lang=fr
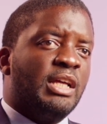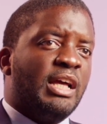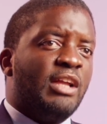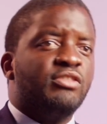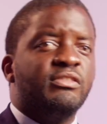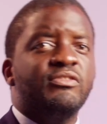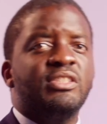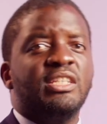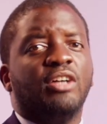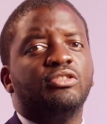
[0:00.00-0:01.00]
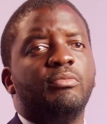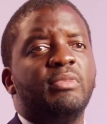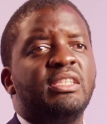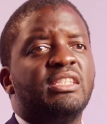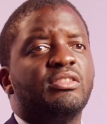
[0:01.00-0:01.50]
alors je vais vous dire, en
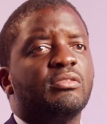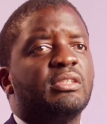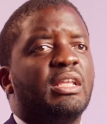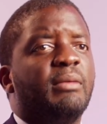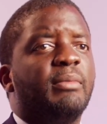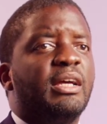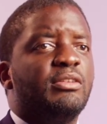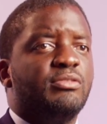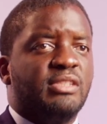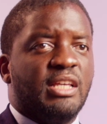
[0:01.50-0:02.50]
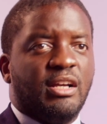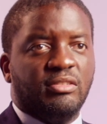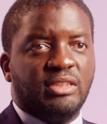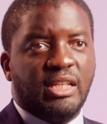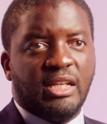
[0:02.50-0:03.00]
2010, on célébrait le
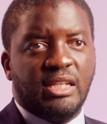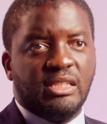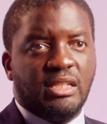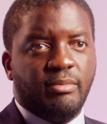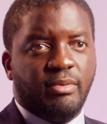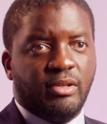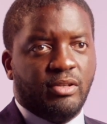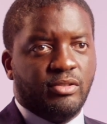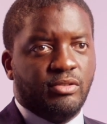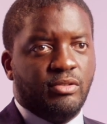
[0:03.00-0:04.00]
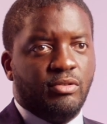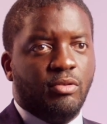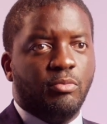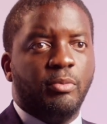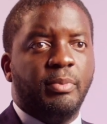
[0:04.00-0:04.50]
cinquantenaire des indépendances de
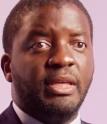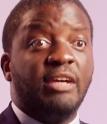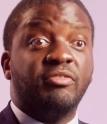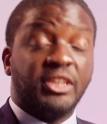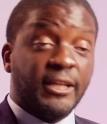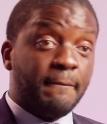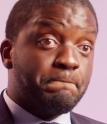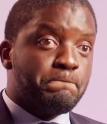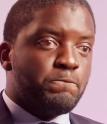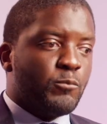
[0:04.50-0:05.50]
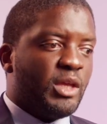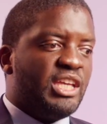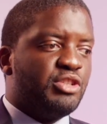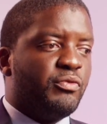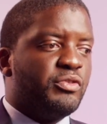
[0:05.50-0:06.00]
nombreux pays africains
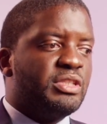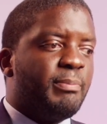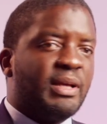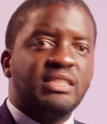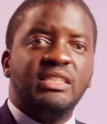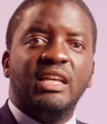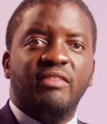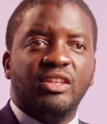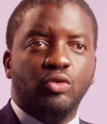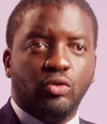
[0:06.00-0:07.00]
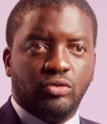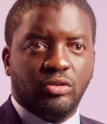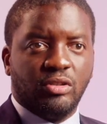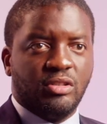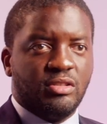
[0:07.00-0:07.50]
et je faisais partie avec
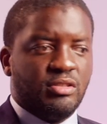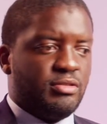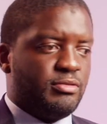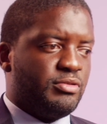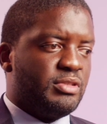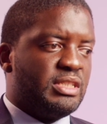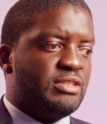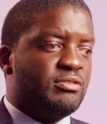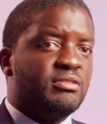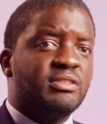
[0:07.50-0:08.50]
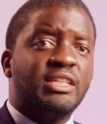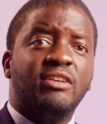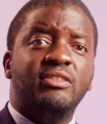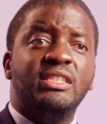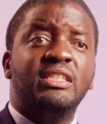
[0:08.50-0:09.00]
d'autres euh, de ceux qui ont, qui
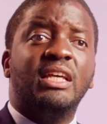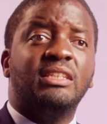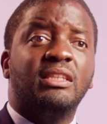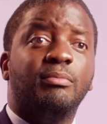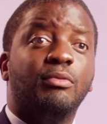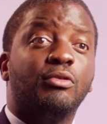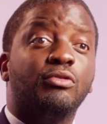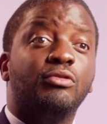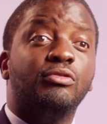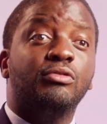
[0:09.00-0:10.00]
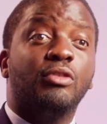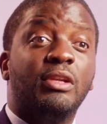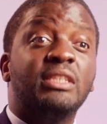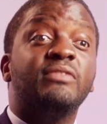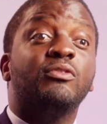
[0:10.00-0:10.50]
ont initié à cette époque le
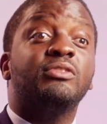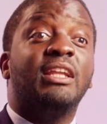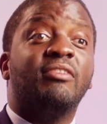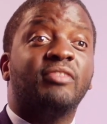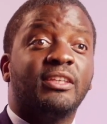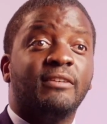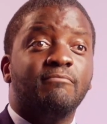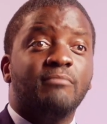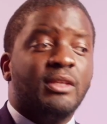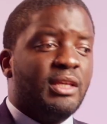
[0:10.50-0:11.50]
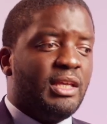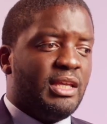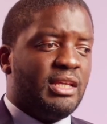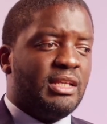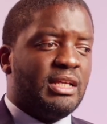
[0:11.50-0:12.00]
collectif Oser l'Afrique.
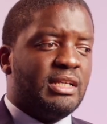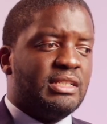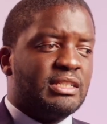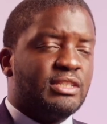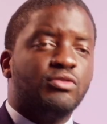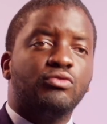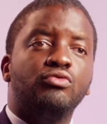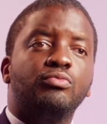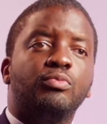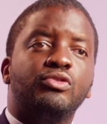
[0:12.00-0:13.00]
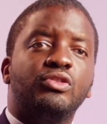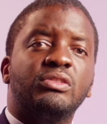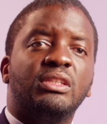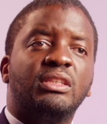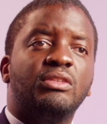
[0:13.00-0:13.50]
Et la, la, question que nous nous
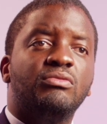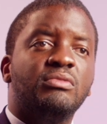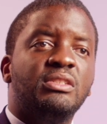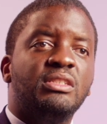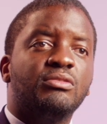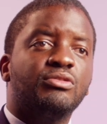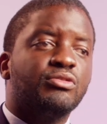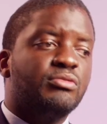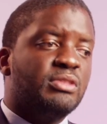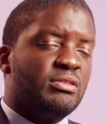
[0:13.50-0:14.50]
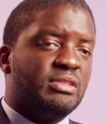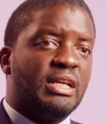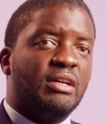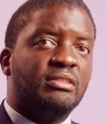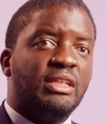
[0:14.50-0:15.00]
posions, c'était de nous dire, aujourd'hui c'est le
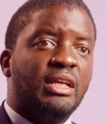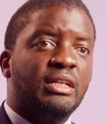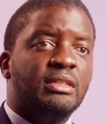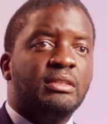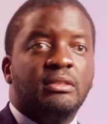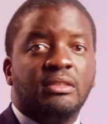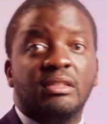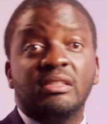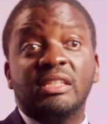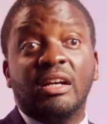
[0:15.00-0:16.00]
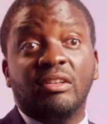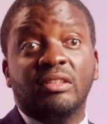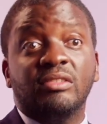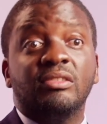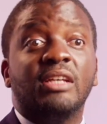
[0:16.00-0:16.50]
cinquantenaire, dans
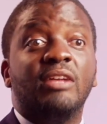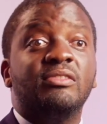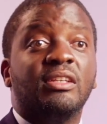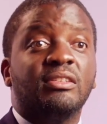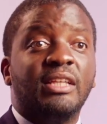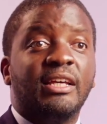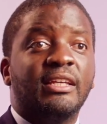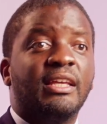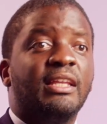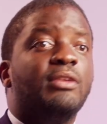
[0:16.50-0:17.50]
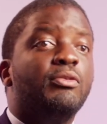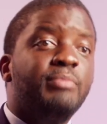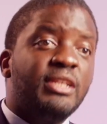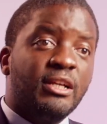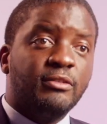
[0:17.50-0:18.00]
50 ans ce sera le centenaire. Quel est le
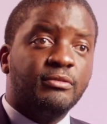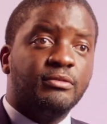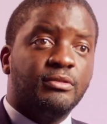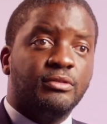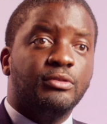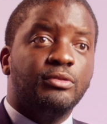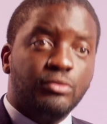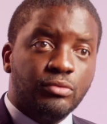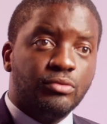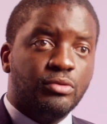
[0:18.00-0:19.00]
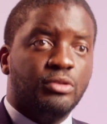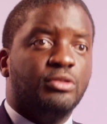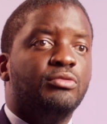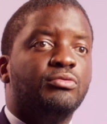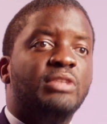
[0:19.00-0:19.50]
bilan euh, que nous,
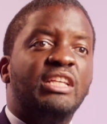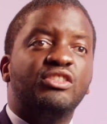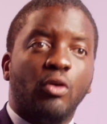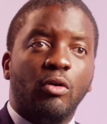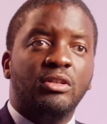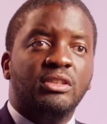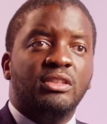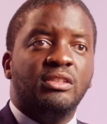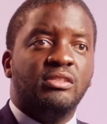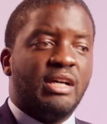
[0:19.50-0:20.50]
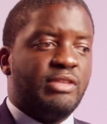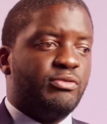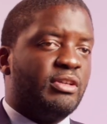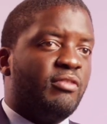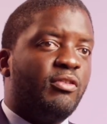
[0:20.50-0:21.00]
euh, nous laisserons euh, à
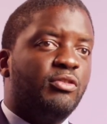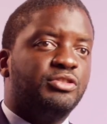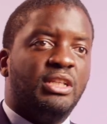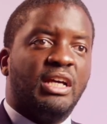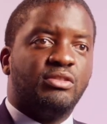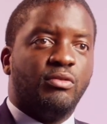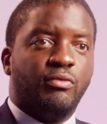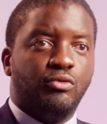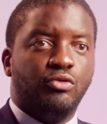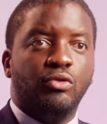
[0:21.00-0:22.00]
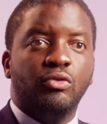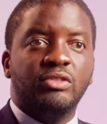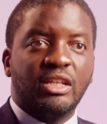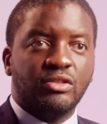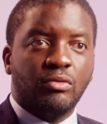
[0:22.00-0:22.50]
nos enfants, aux générations futures de
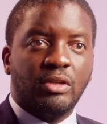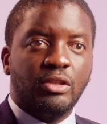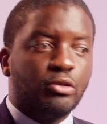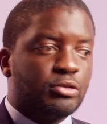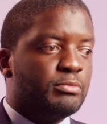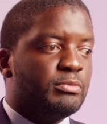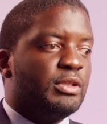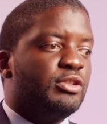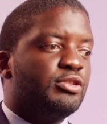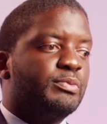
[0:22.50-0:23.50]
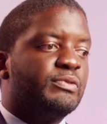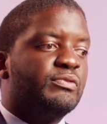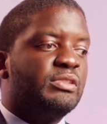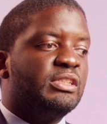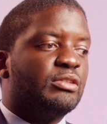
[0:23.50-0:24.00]
nos actions. Et donc, je peux
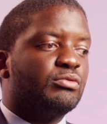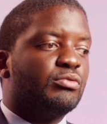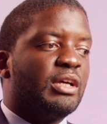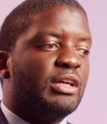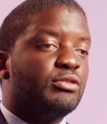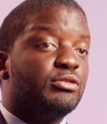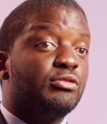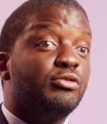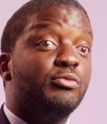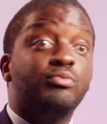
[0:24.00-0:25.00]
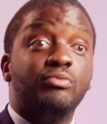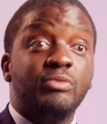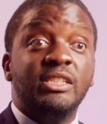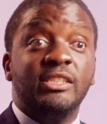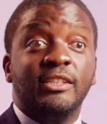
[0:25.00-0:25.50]
vous dire en tout cas que
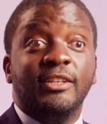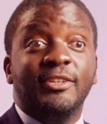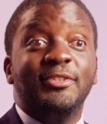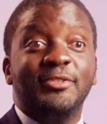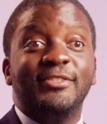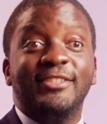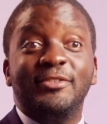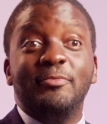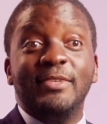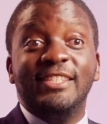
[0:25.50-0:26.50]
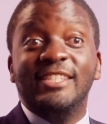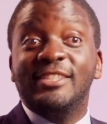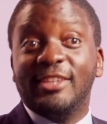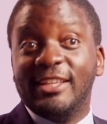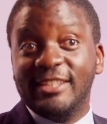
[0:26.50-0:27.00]
depuis 2010,
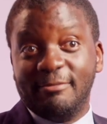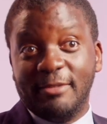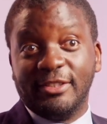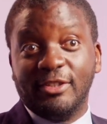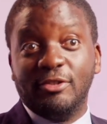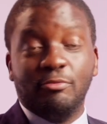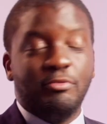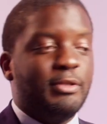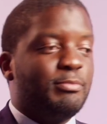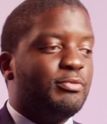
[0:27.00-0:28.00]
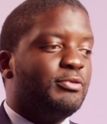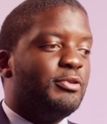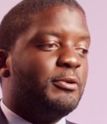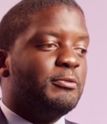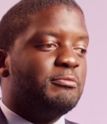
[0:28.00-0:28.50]
c'est-à-dire maintenant depuis plus
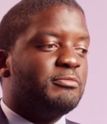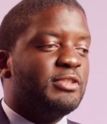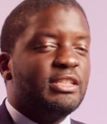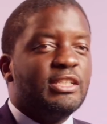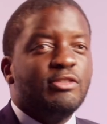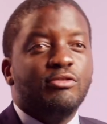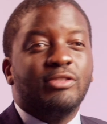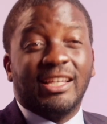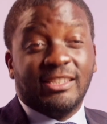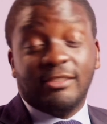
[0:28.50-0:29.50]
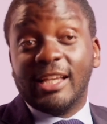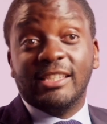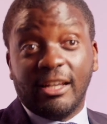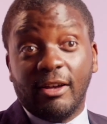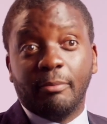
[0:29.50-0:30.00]
de une 13,
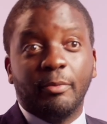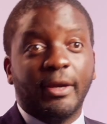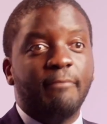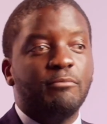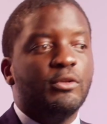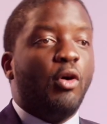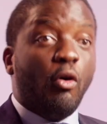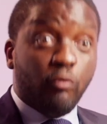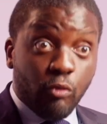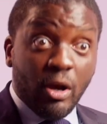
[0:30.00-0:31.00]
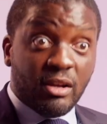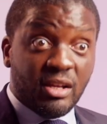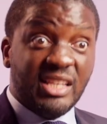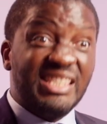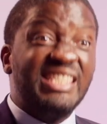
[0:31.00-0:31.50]
13, ans à peu près, on voit
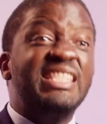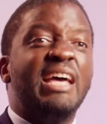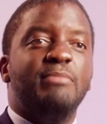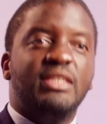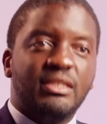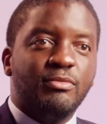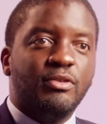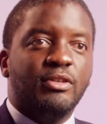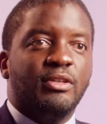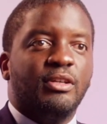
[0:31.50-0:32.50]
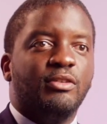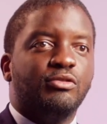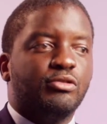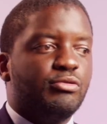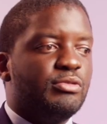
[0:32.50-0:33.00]
un dynamisme
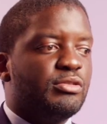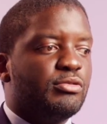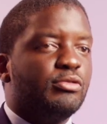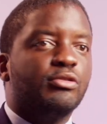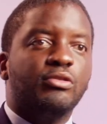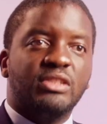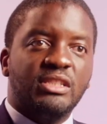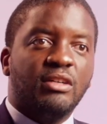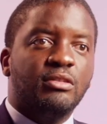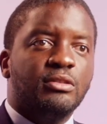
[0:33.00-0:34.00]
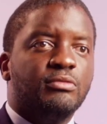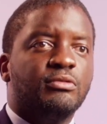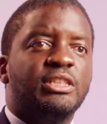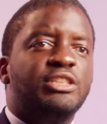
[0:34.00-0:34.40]
aujourd'hui sur le continent où on a